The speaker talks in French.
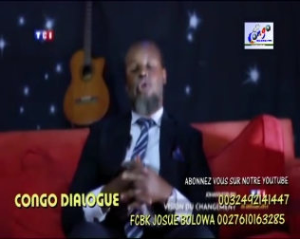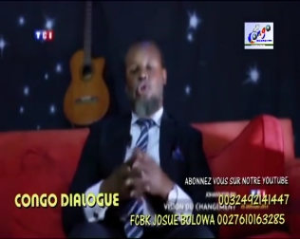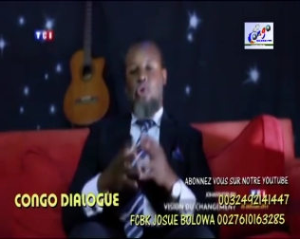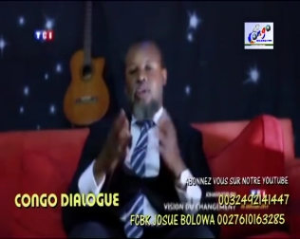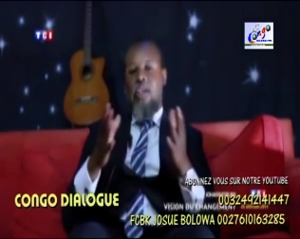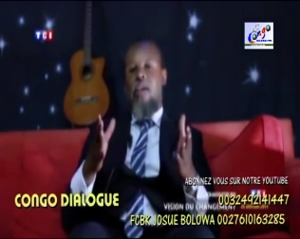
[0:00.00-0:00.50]

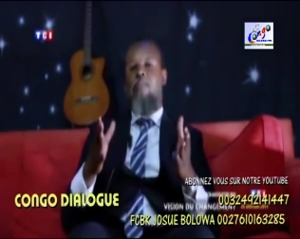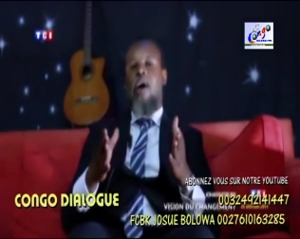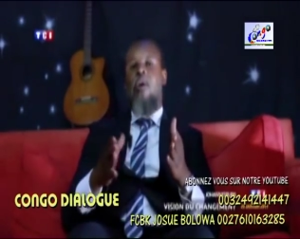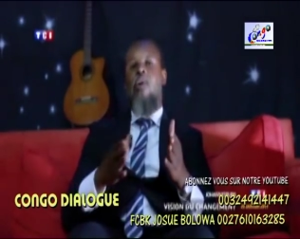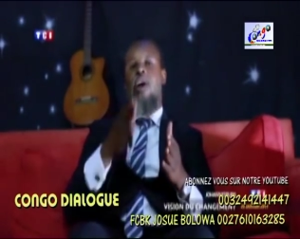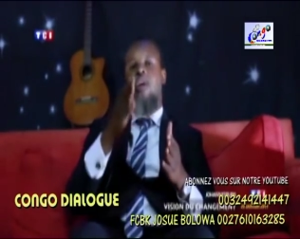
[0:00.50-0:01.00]
J'aurai des
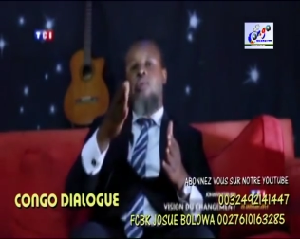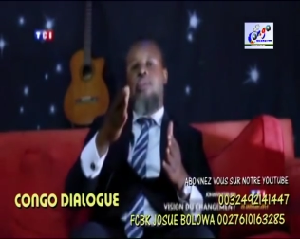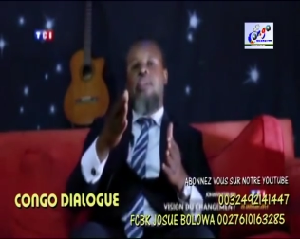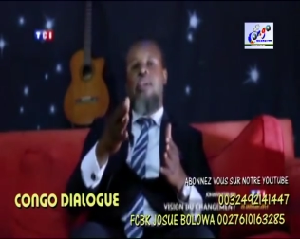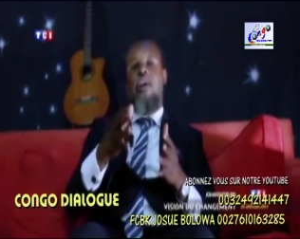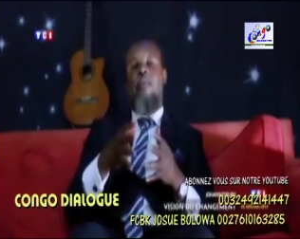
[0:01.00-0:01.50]
paroles à lui
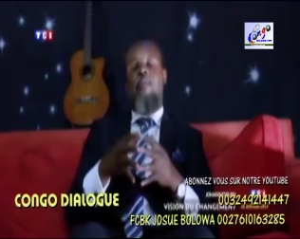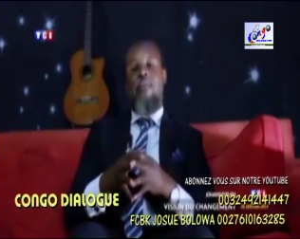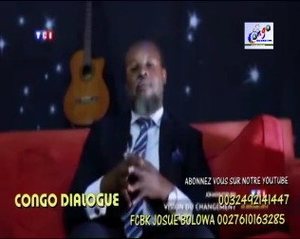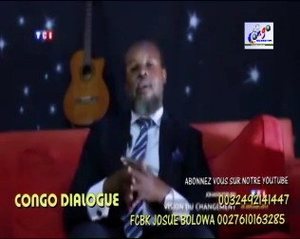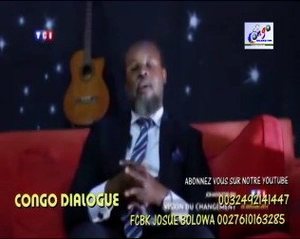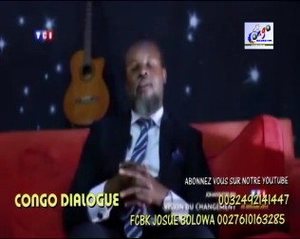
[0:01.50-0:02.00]
dire en
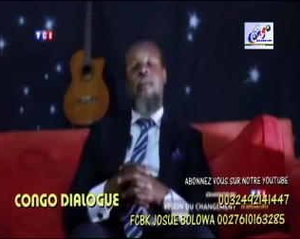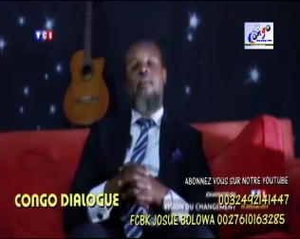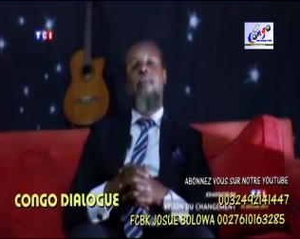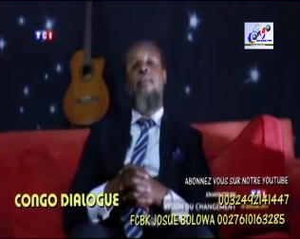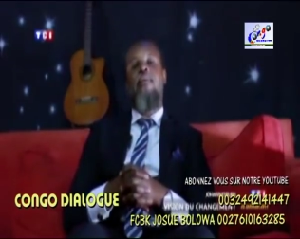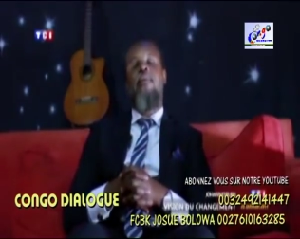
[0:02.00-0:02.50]
privé.
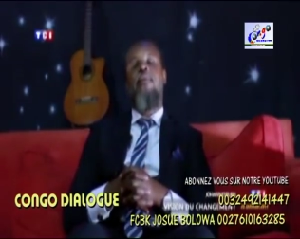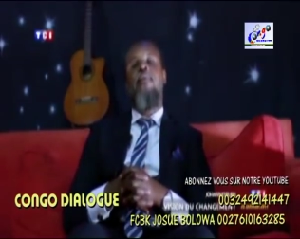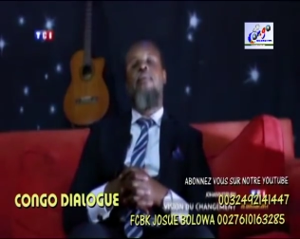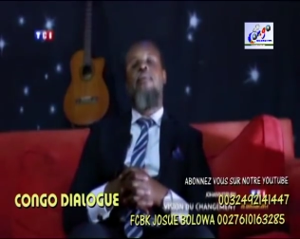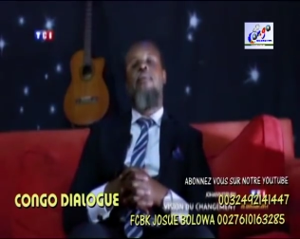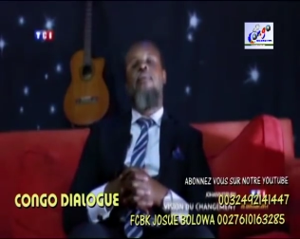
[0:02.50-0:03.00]

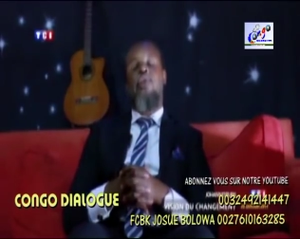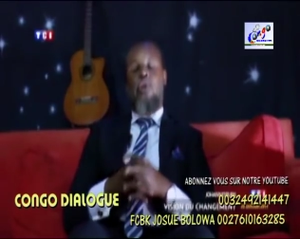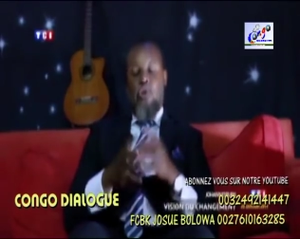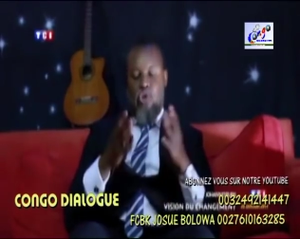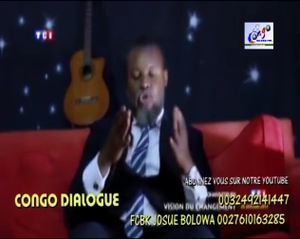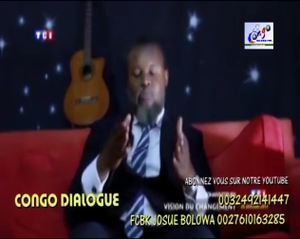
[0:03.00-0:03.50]
Ce
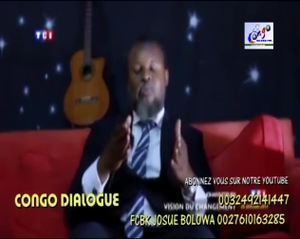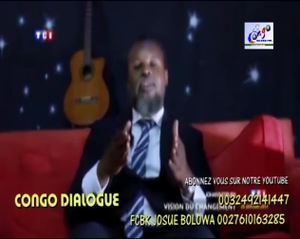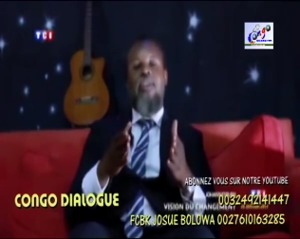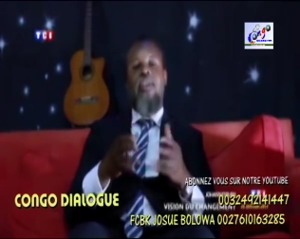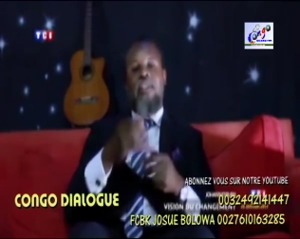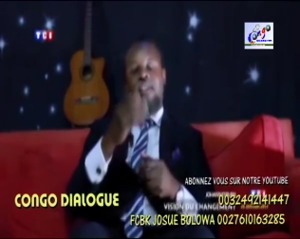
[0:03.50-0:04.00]
que je peux
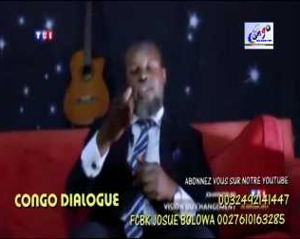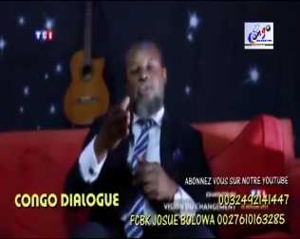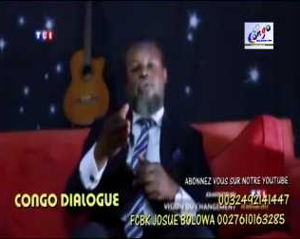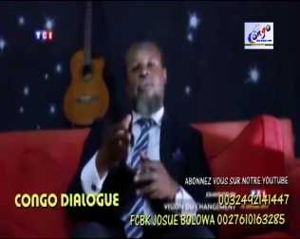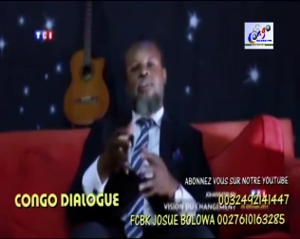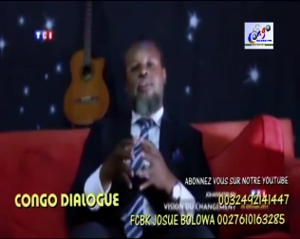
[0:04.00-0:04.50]
dire ici,
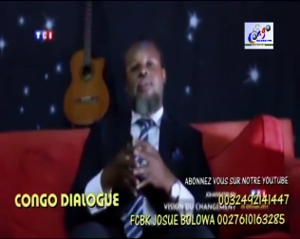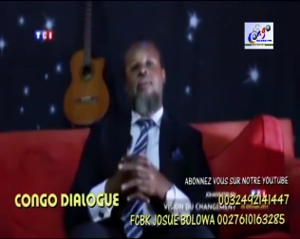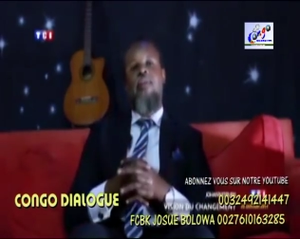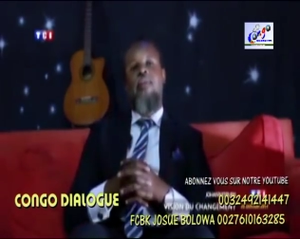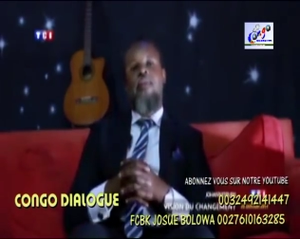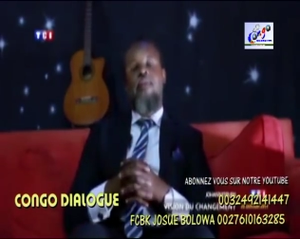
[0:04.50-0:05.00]
je dis.
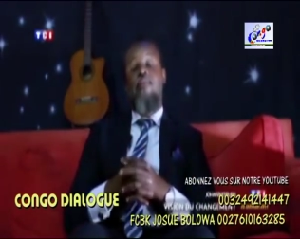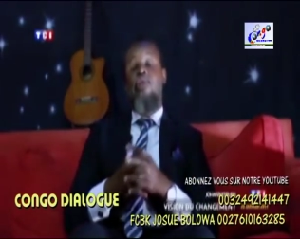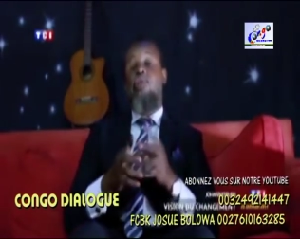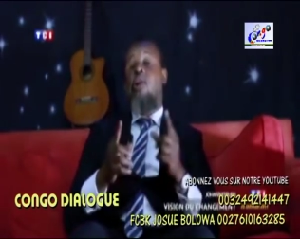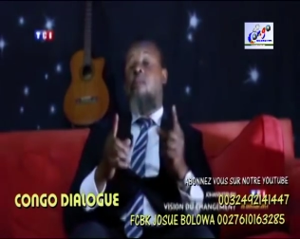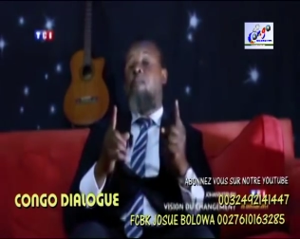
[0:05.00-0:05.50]
Et
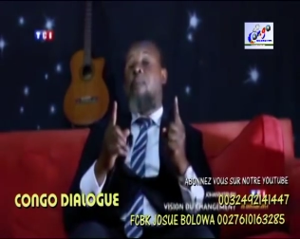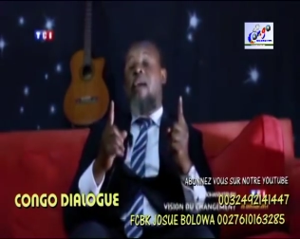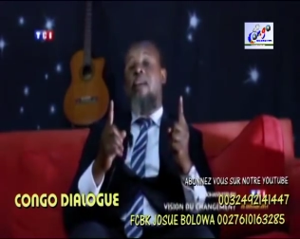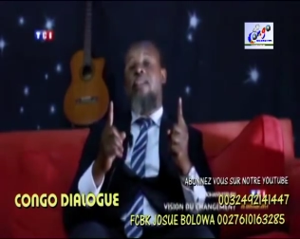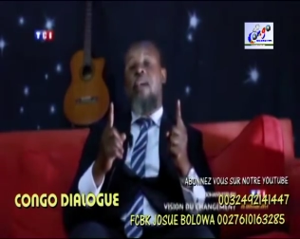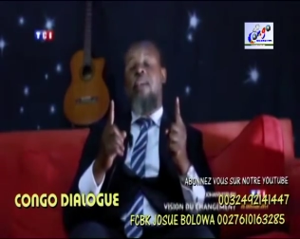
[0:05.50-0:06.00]

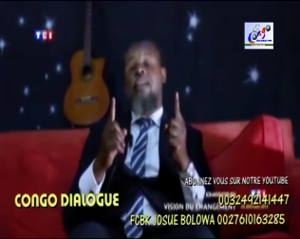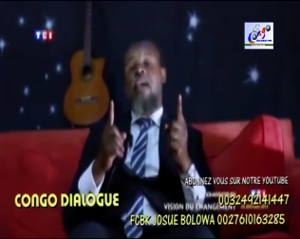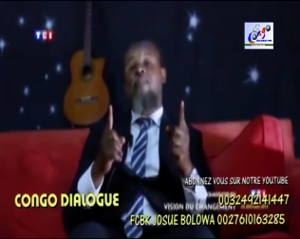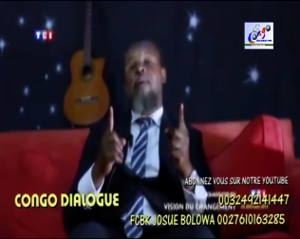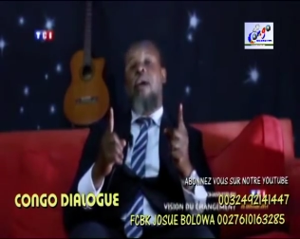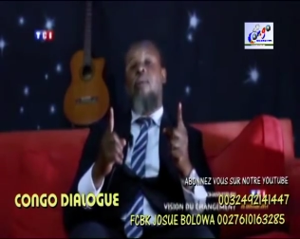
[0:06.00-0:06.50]
j'empêche,
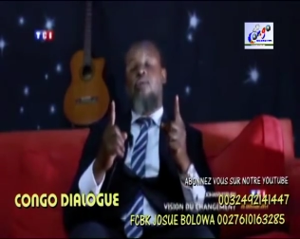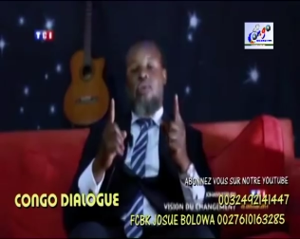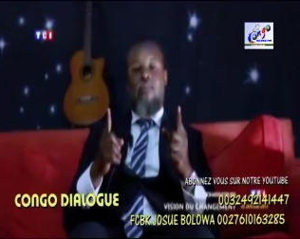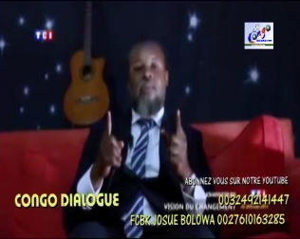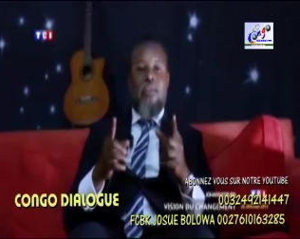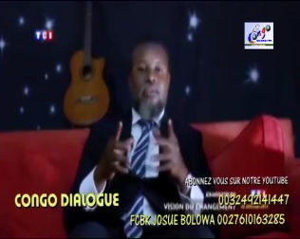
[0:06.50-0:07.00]
j'interpelle aux
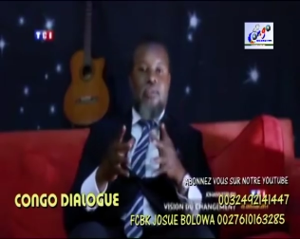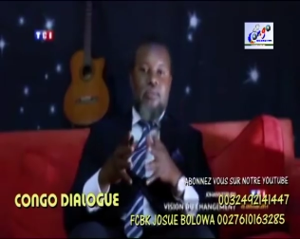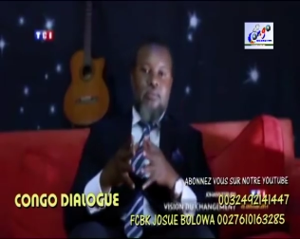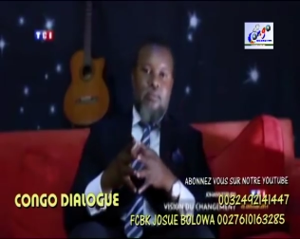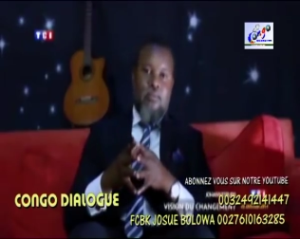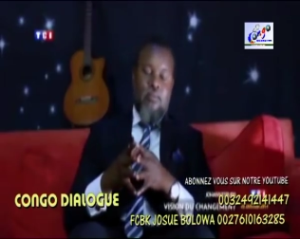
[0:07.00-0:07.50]
hommes de Dieu.
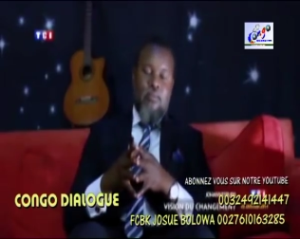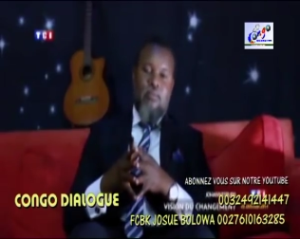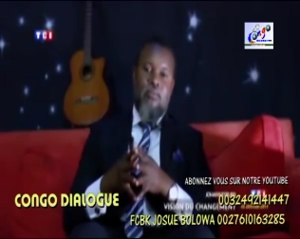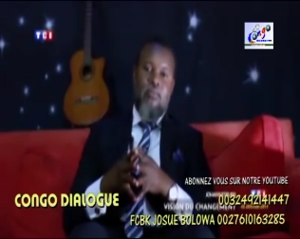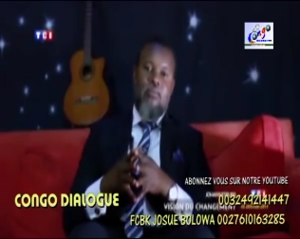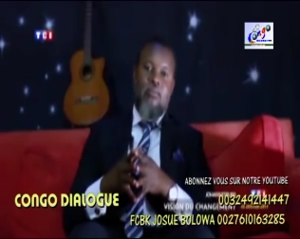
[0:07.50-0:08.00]

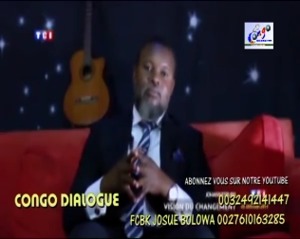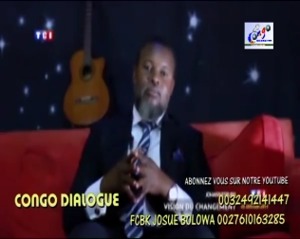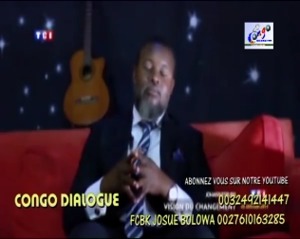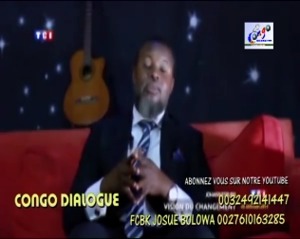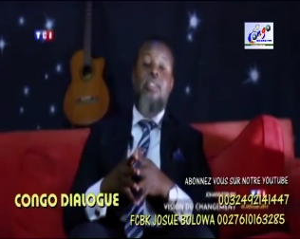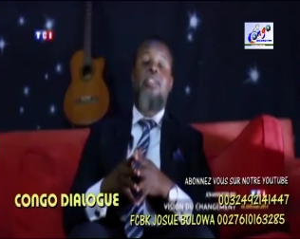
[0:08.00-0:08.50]

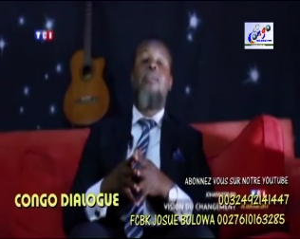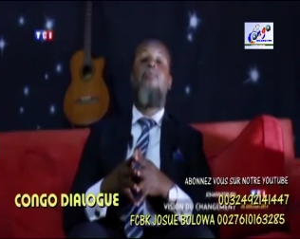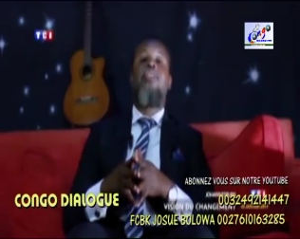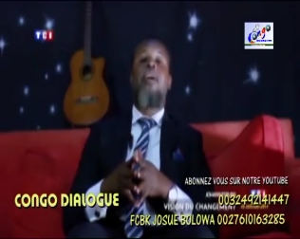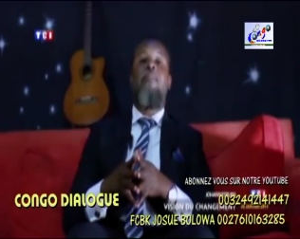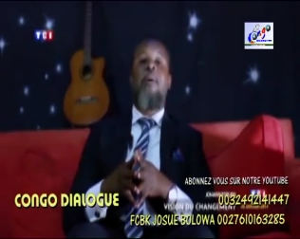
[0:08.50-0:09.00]
Je
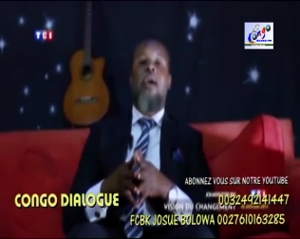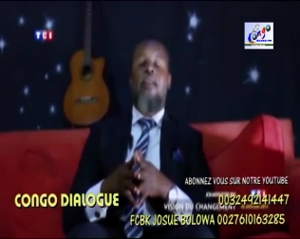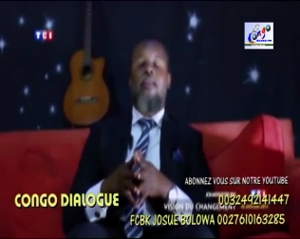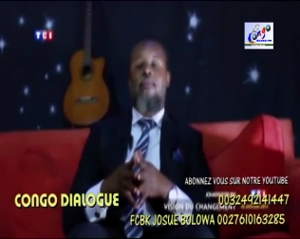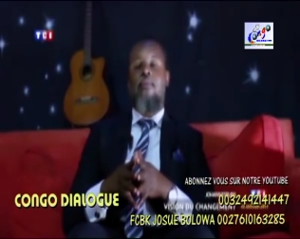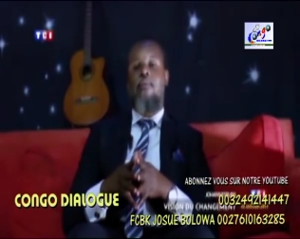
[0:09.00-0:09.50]
vous appelle.